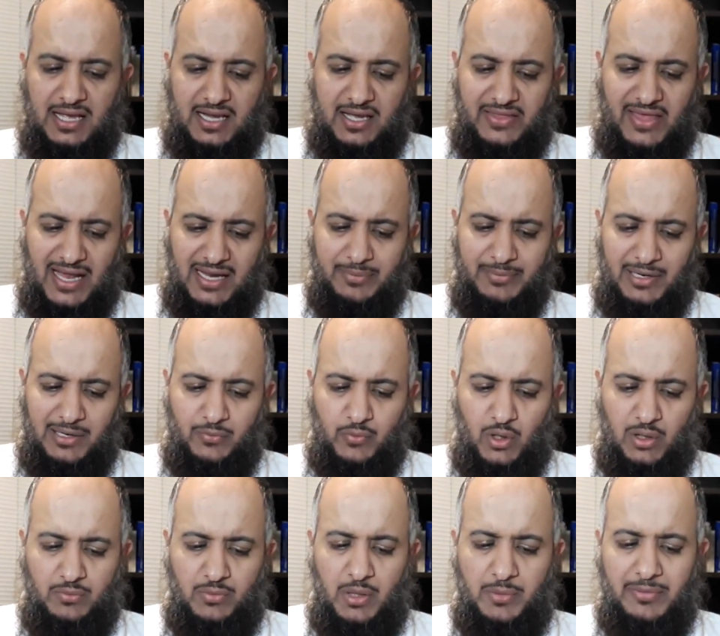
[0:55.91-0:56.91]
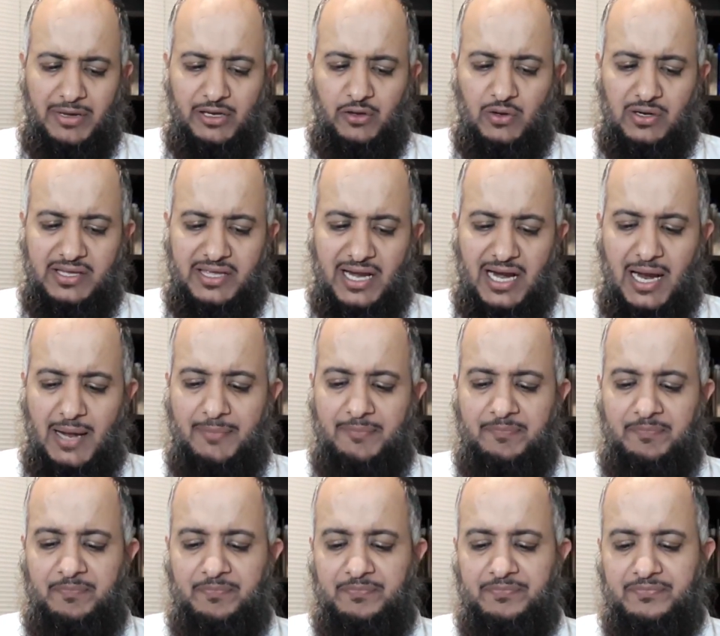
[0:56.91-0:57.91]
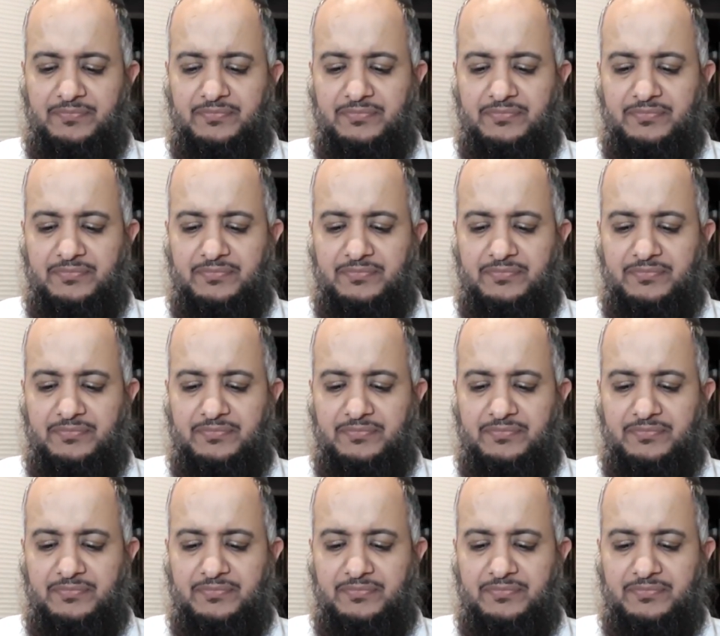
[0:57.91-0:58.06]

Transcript: كذلك من الأمور المهمة أيها الكرام